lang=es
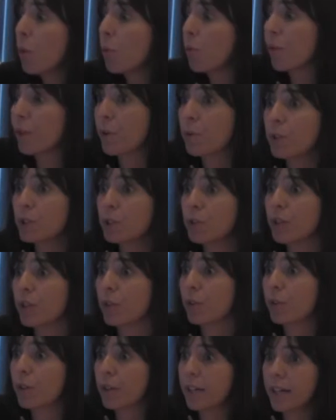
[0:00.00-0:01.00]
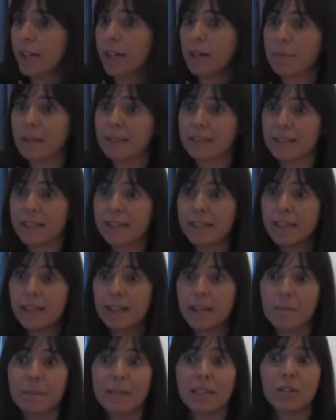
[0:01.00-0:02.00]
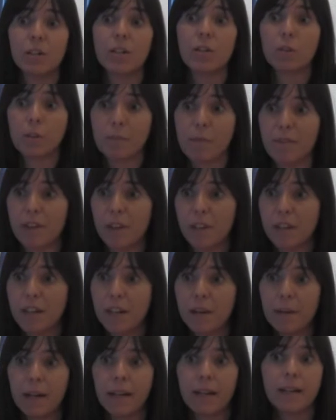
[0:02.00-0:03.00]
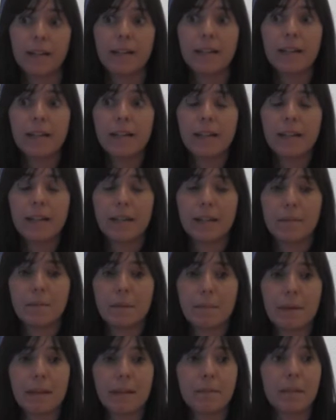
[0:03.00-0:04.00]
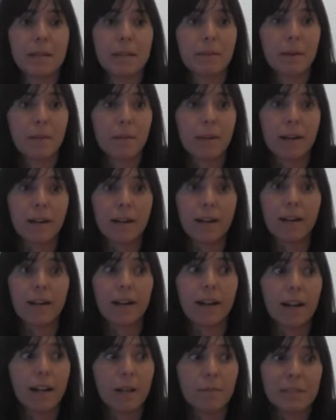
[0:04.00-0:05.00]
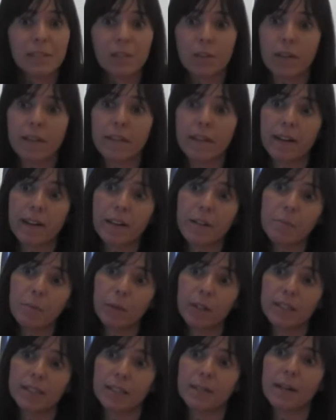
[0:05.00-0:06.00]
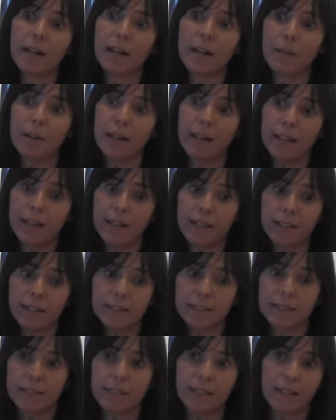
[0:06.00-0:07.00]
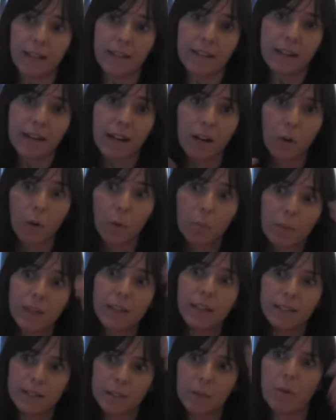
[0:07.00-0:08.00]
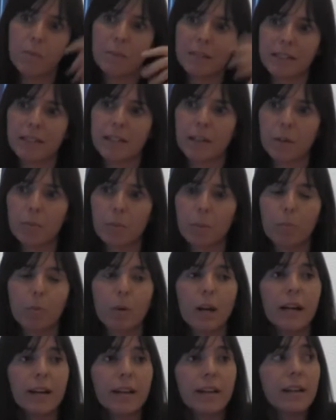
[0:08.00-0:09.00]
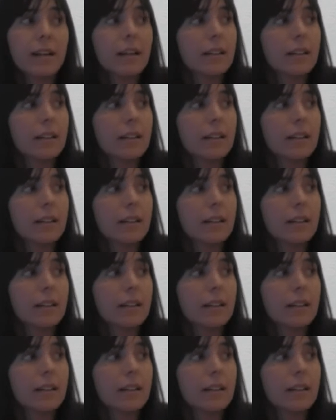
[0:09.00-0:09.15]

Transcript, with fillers: circulito de colores en la pantalla. A mí eso era lo que me fascinaba. Eh, mi padre me llevaba a la emisora de radio porque él trabajaba en cadena COPE, antiguamente Radio Popular,